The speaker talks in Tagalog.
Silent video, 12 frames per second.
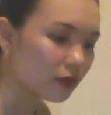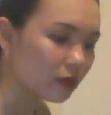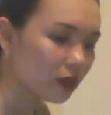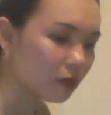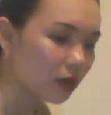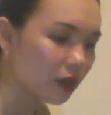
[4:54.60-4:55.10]

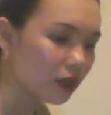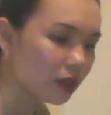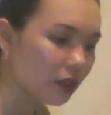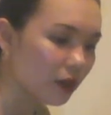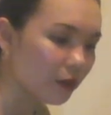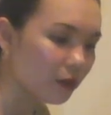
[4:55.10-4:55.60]
Diba? Ang
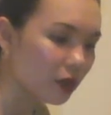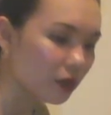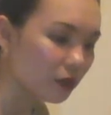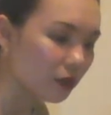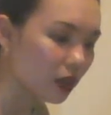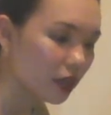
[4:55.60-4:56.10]
sarap na
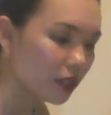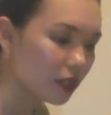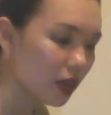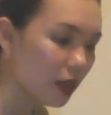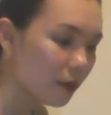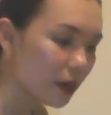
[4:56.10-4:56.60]
to guys.
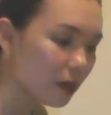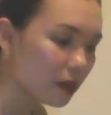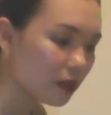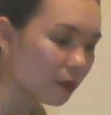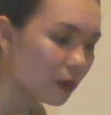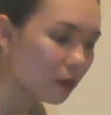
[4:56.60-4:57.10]
Ay, may
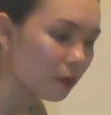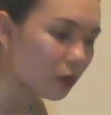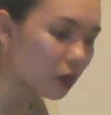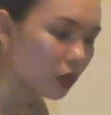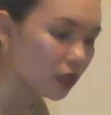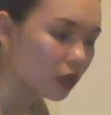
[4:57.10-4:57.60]
isa pang
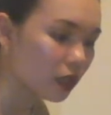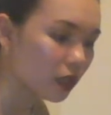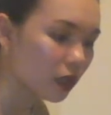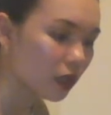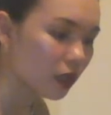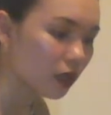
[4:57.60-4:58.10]
balls
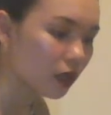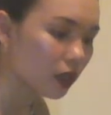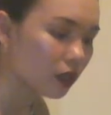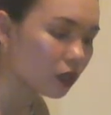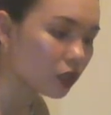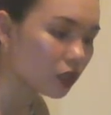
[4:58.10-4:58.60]
na
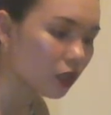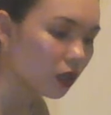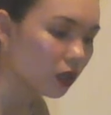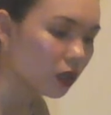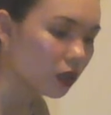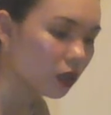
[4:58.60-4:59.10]
ano siya,